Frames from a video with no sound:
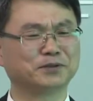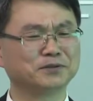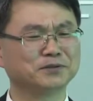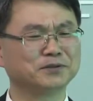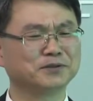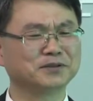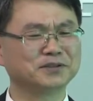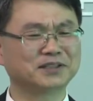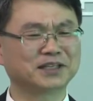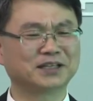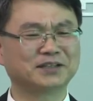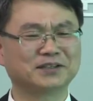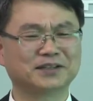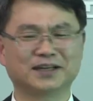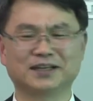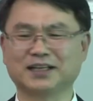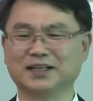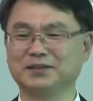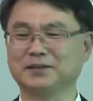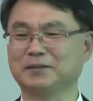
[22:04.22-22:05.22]

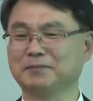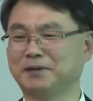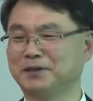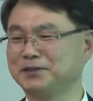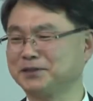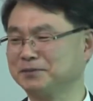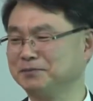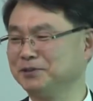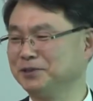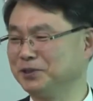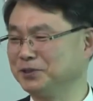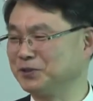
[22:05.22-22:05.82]
평생을 하나님의 말씀을